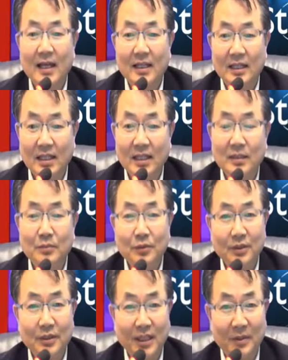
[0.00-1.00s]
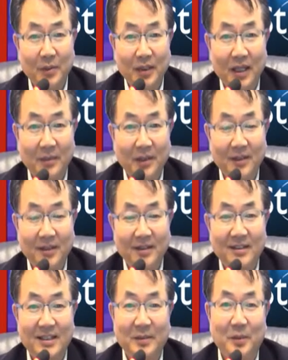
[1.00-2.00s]
1분 이해 못하면
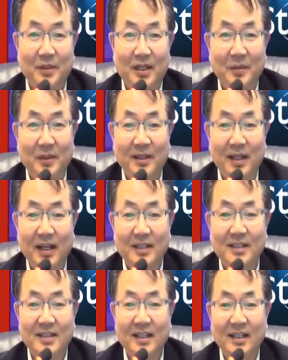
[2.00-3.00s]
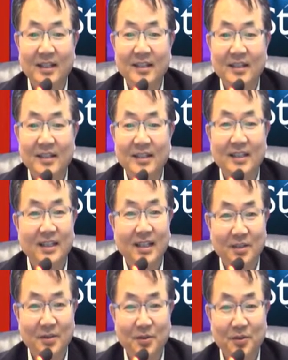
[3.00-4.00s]
잘못하면 1시간을 이해할
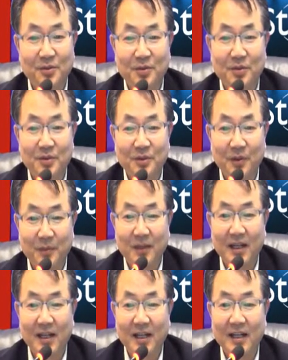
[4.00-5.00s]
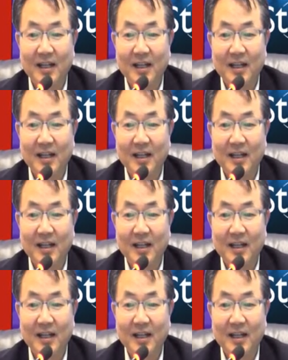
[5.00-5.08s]
수 없다.